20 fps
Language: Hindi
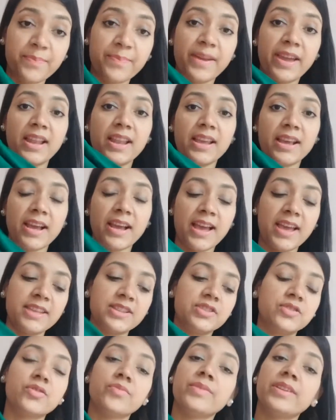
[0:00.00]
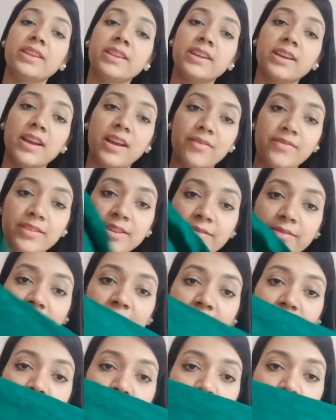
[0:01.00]
पहले का है जिसको मैंने काफ़ी दफ़ा
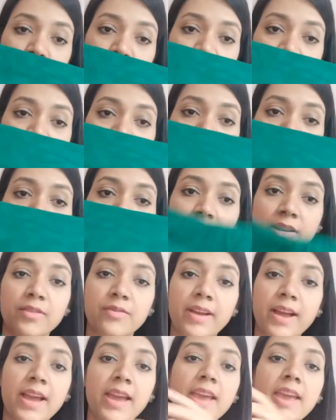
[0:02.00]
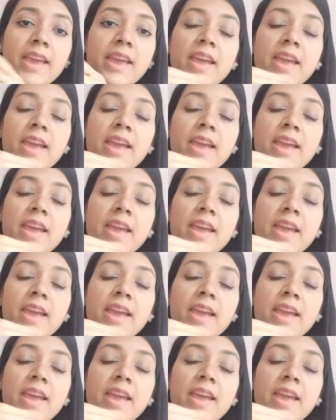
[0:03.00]
यूज की करा हुआ है